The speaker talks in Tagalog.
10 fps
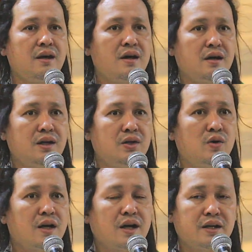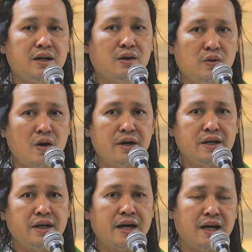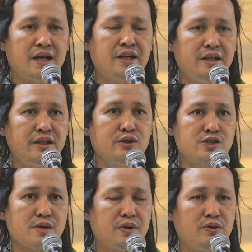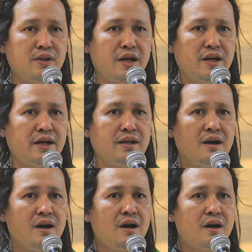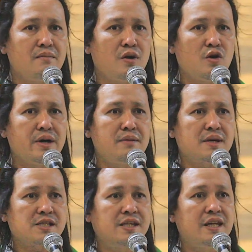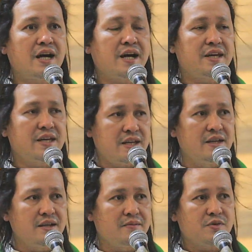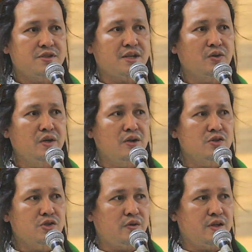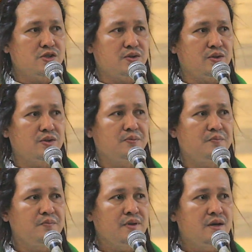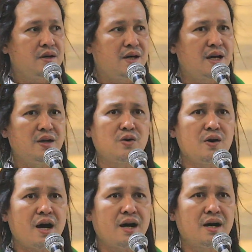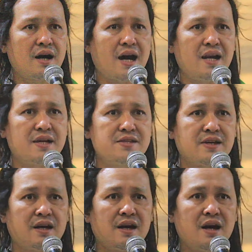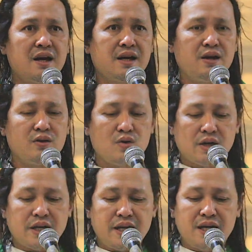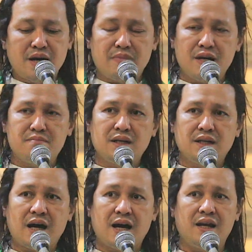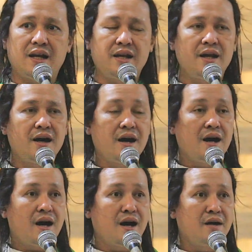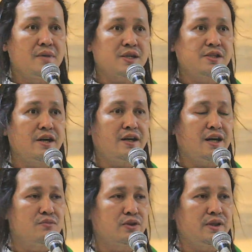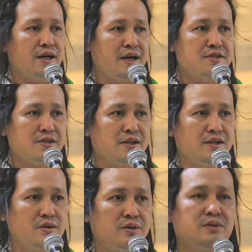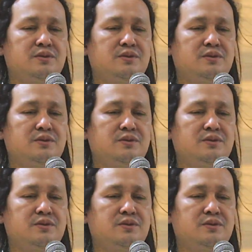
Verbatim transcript: nga duha ra kadako ang iyang gihalad didto sa panudlanan mao may mas gidayig sa atong Ginoo si Kristo. Nganong ang halad sa nganong kining gamay man nga halad ang mas gikahimot-an sa Ginoo.